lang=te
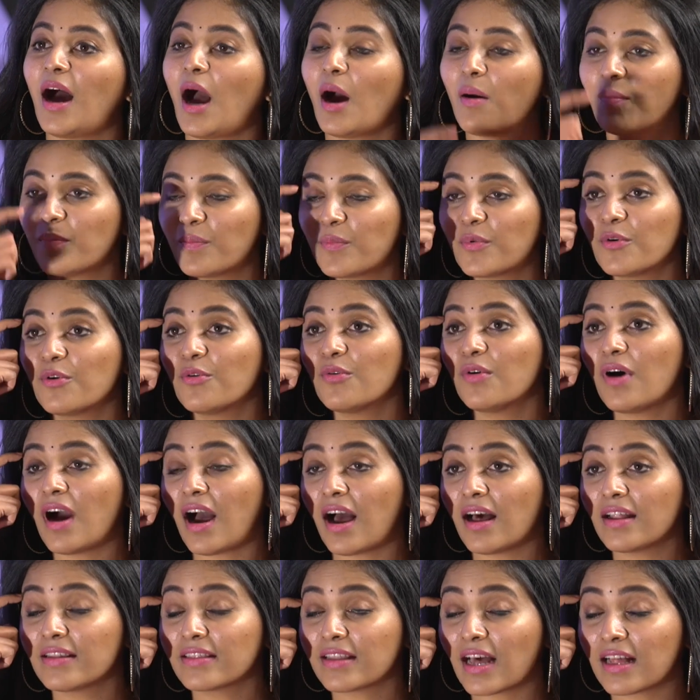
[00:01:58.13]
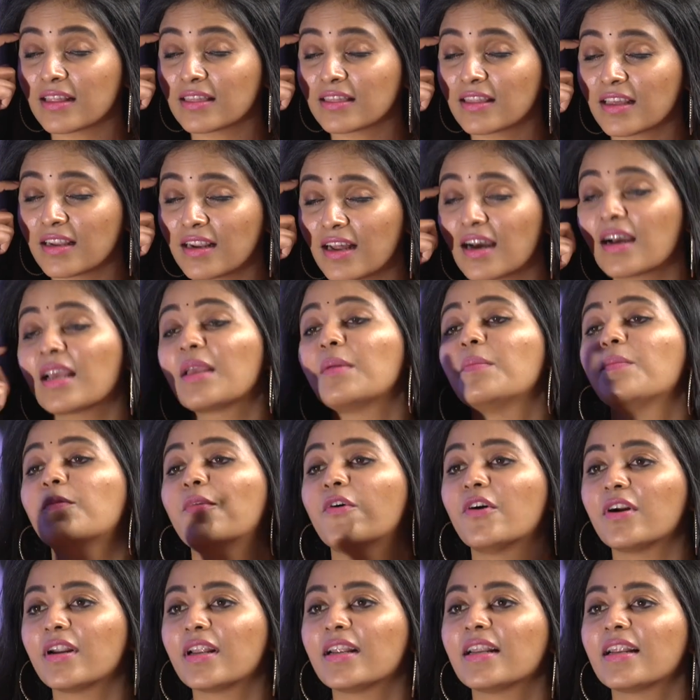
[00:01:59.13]
అప్పుడు అంత నాకు
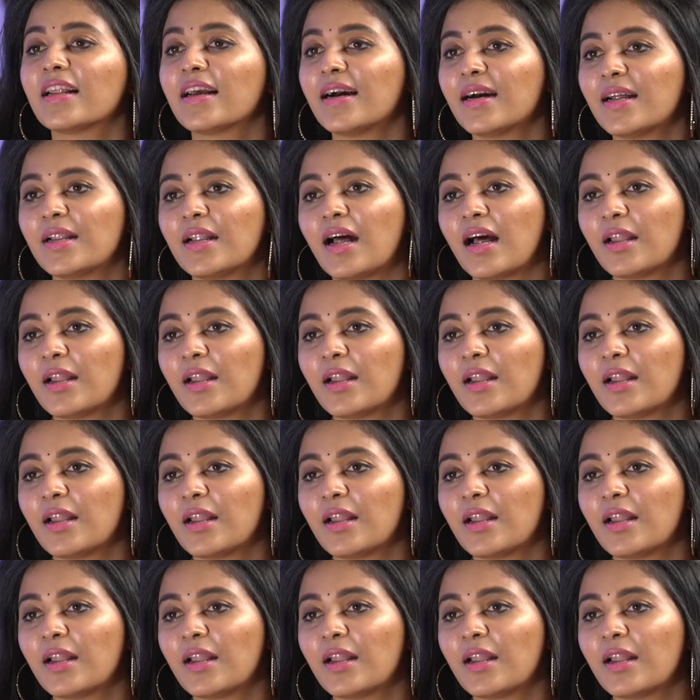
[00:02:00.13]
ఇంపార్టెంట్గా